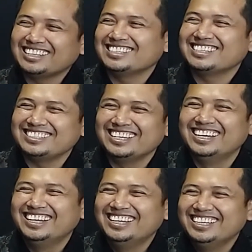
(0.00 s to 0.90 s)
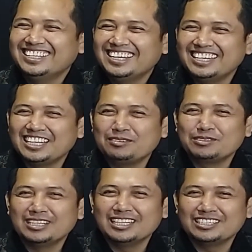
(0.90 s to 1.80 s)
sehat sehat ya.
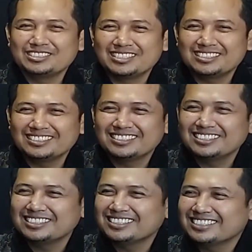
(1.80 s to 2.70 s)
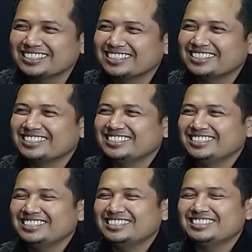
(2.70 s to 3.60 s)
Alhamdulillah. Iya. Sehat
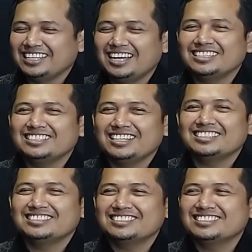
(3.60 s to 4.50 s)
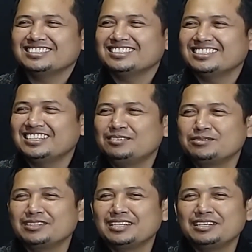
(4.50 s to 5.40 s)
Pak. Sehat sehat. Alhamdulillah.